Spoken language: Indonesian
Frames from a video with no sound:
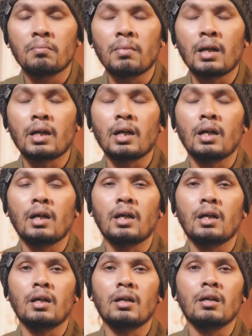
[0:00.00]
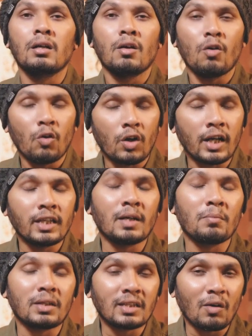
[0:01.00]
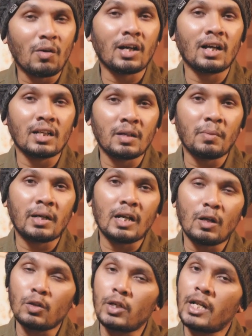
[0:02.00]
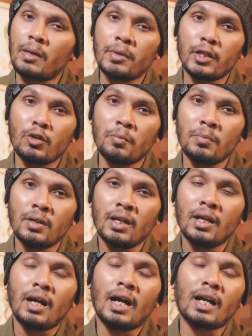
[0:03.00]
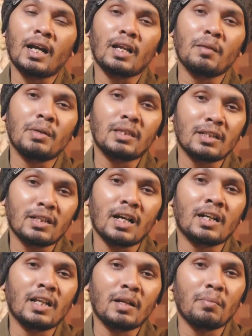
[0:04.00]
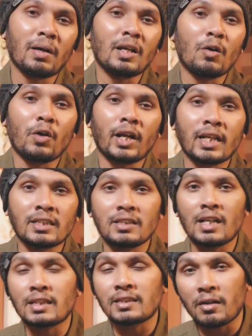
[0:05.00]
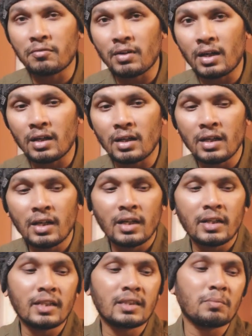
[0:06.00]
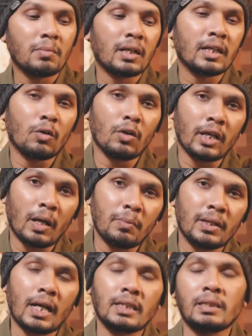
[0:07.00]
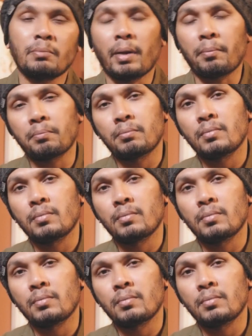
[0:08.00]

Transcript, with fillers: Maka orang yang bertawakal kepada Allah dalam hidup akan lebih tenang daripada orang yang sedang safar ditemani oleh aplikasi map